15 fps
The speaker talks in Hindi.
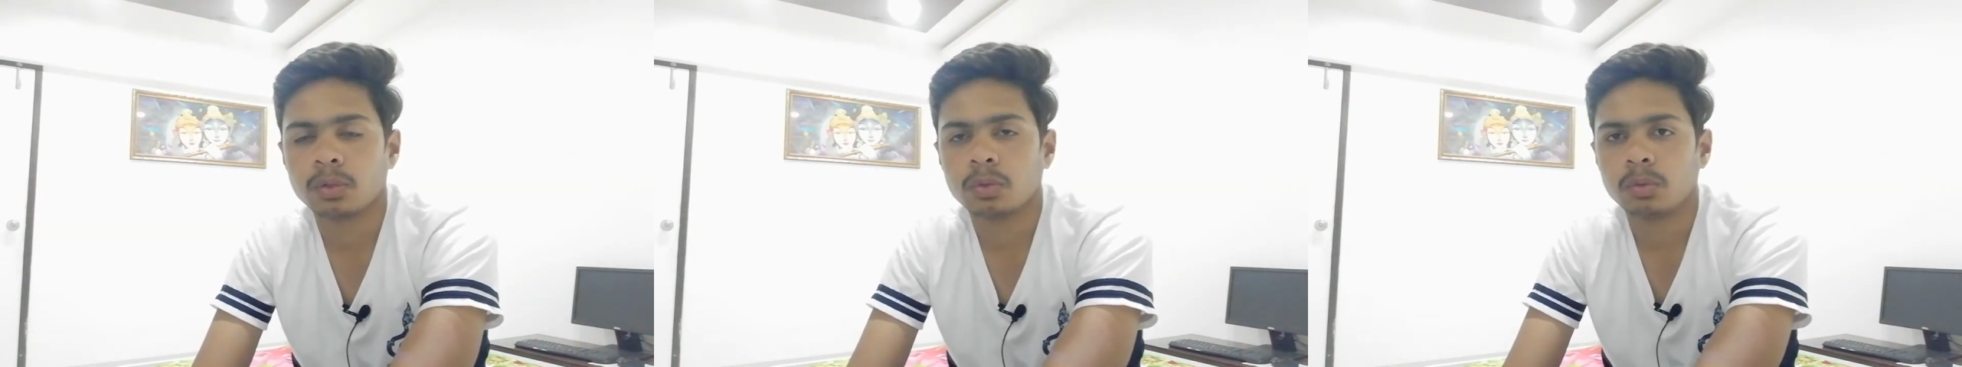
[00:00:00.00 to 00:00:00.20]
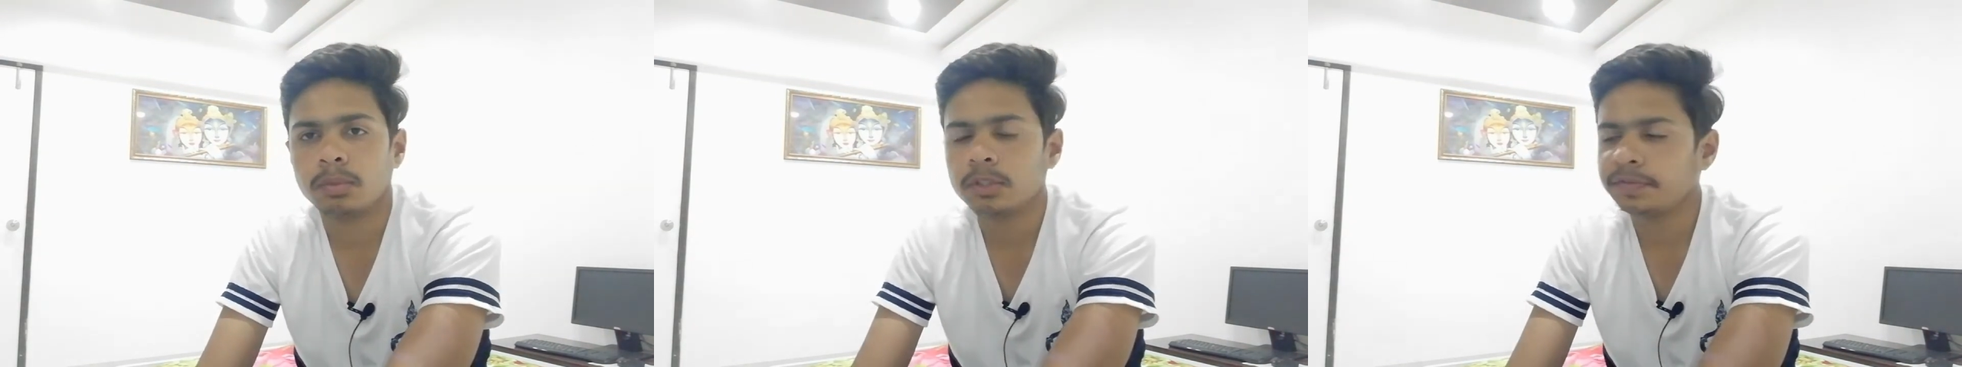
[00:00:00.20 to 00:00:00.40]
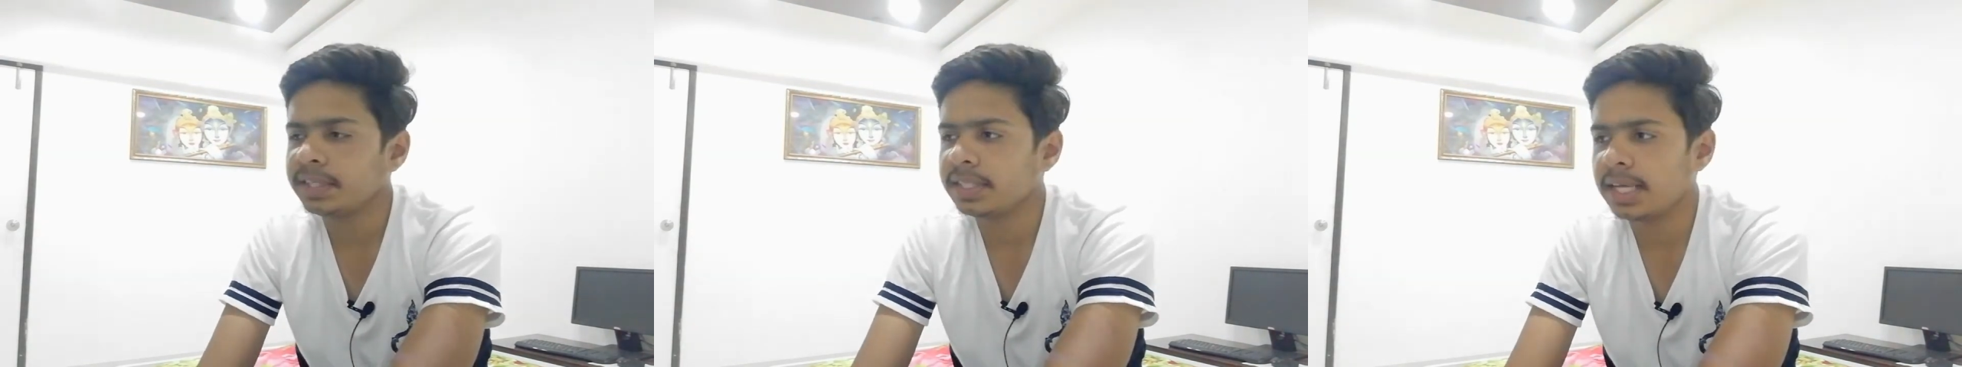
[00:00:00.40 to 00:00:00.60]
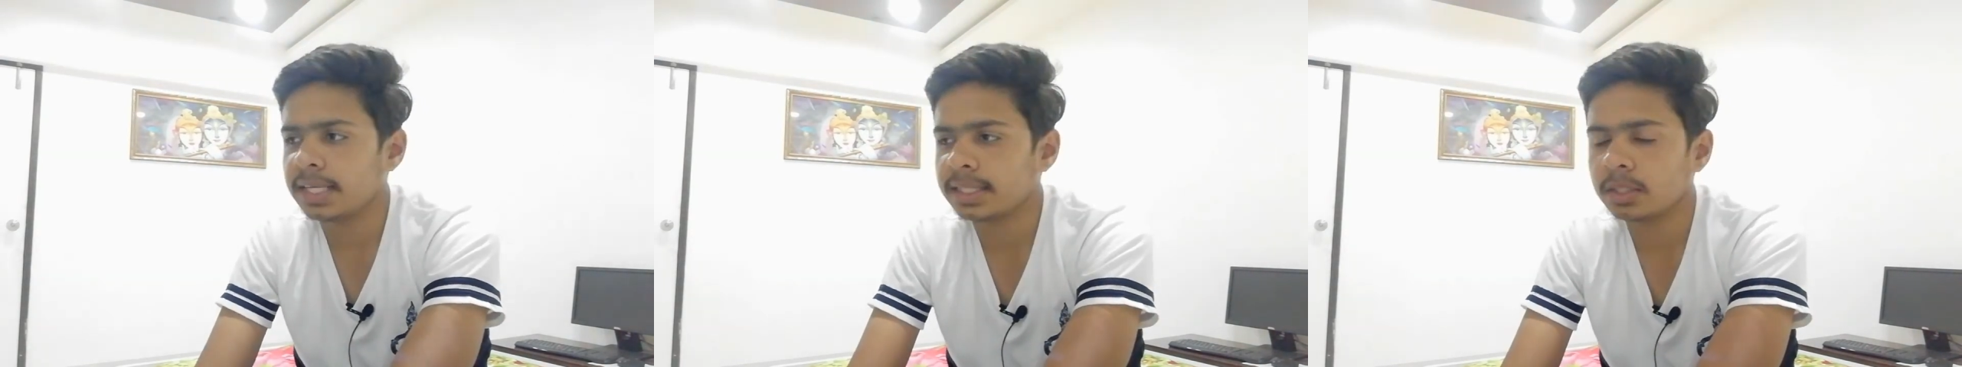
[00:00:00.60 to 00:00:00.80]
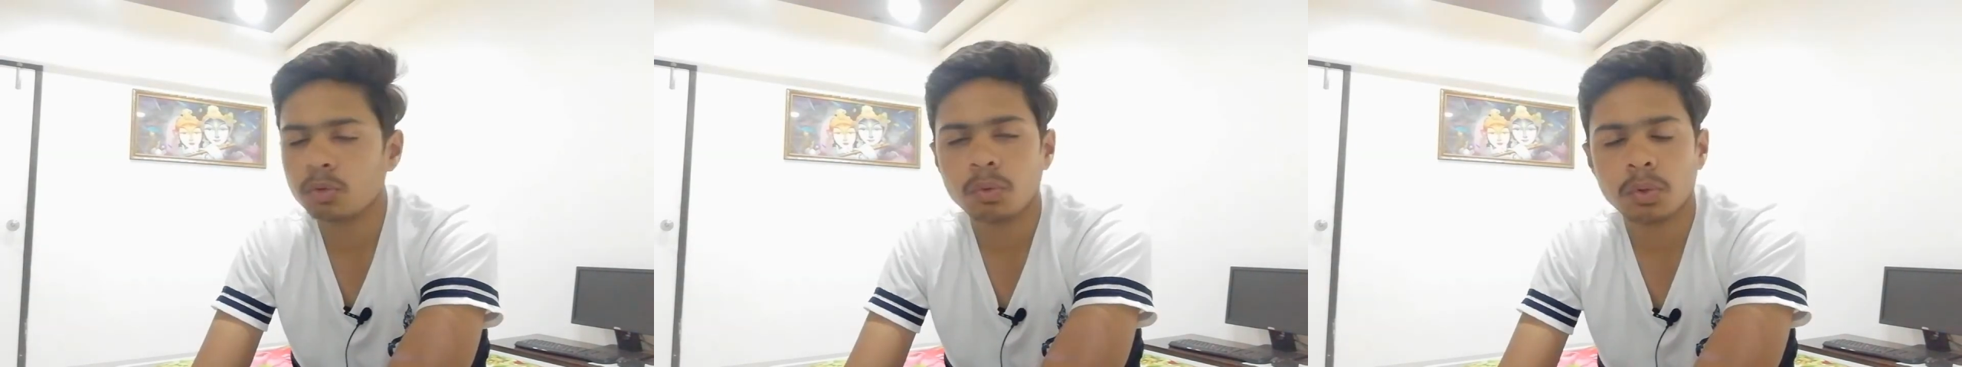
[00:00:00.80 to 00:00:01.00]
तो बस फ्रेंड्स
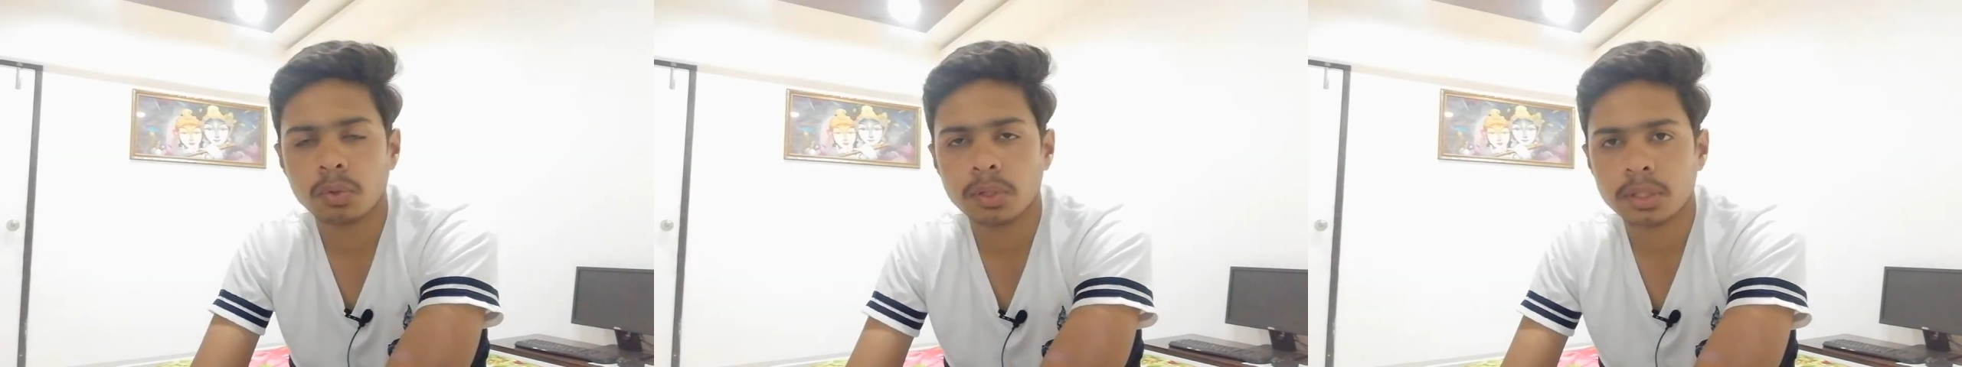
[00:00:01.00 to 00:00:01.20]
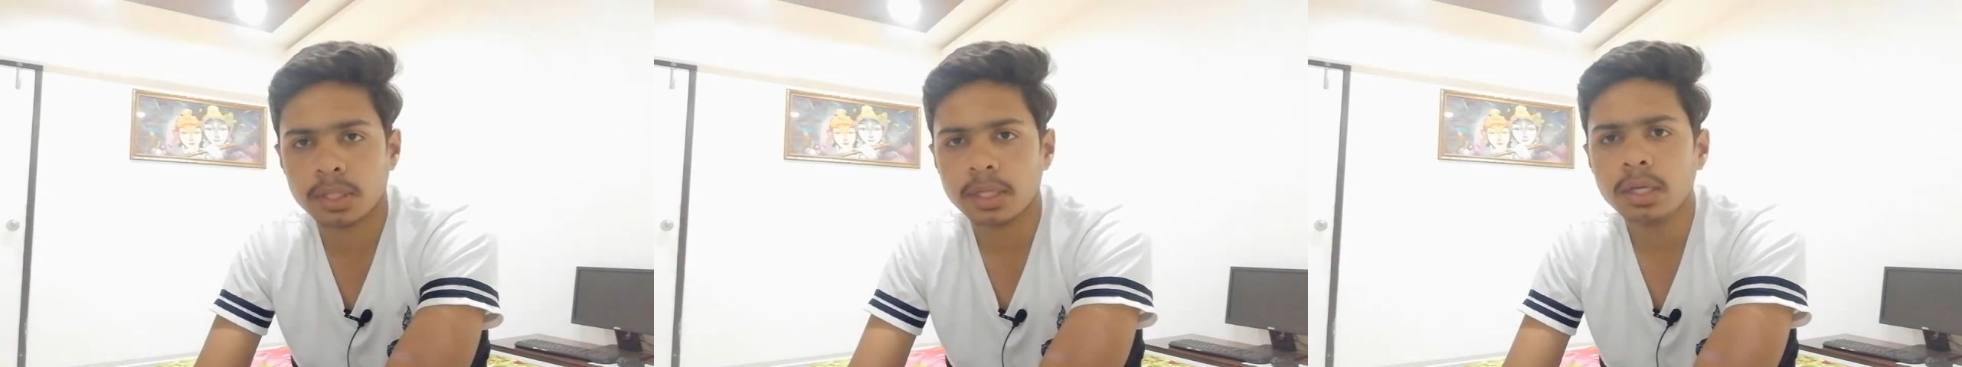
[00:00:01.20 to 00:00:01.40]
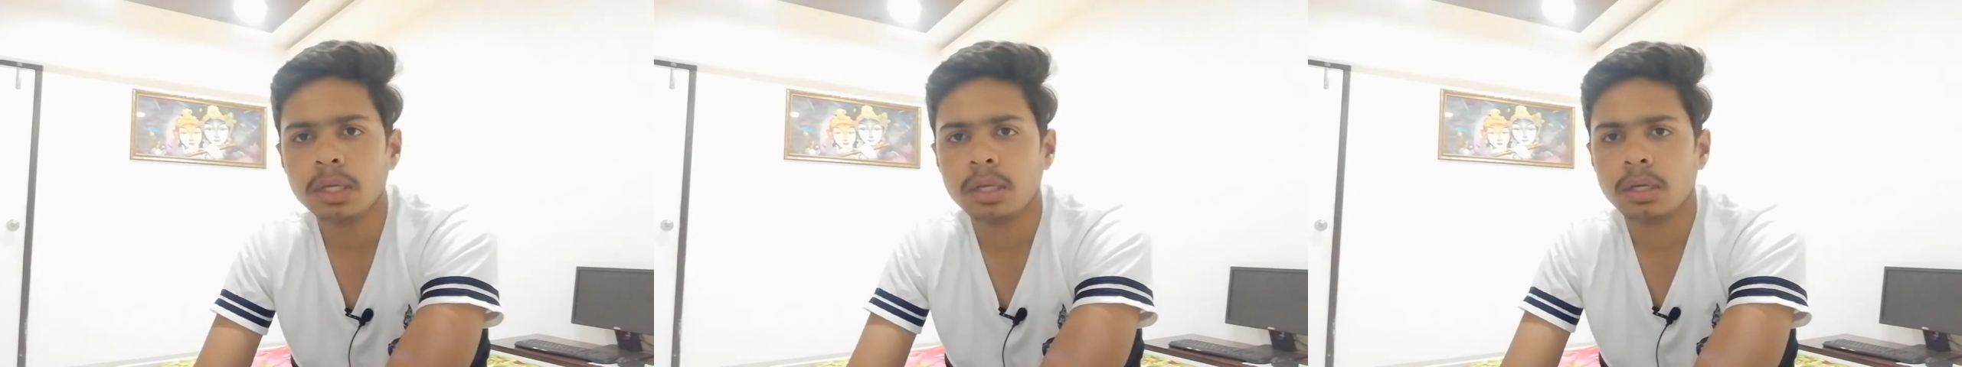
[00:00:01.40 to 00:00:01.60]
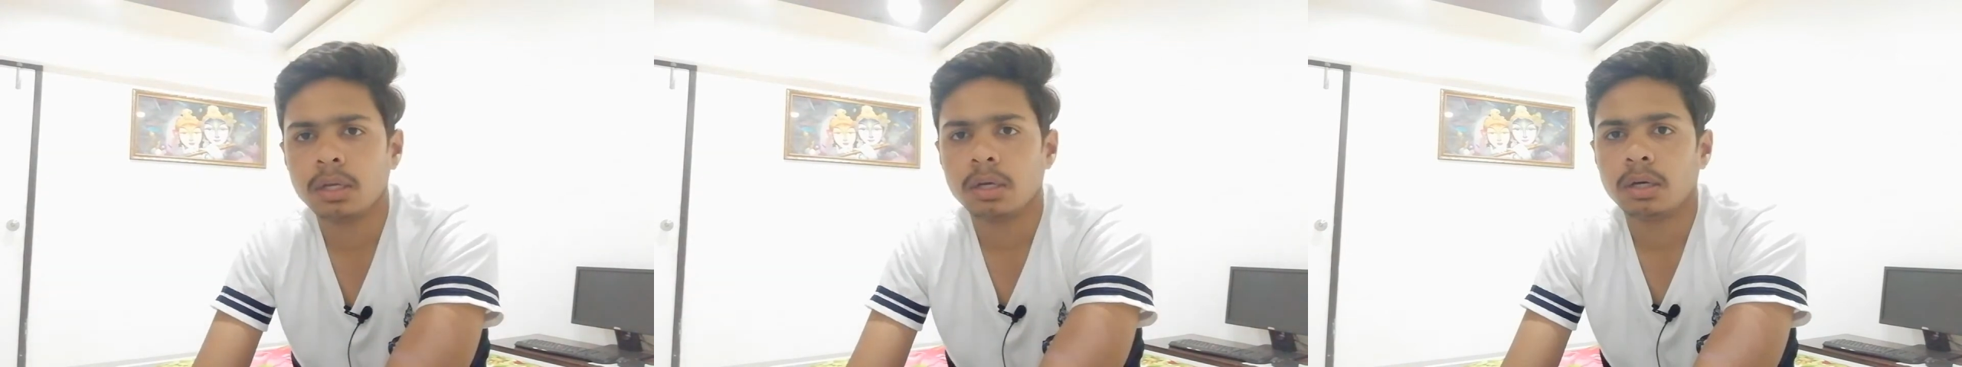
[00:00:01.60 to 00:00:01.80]
आज के वीडियो को इतना ही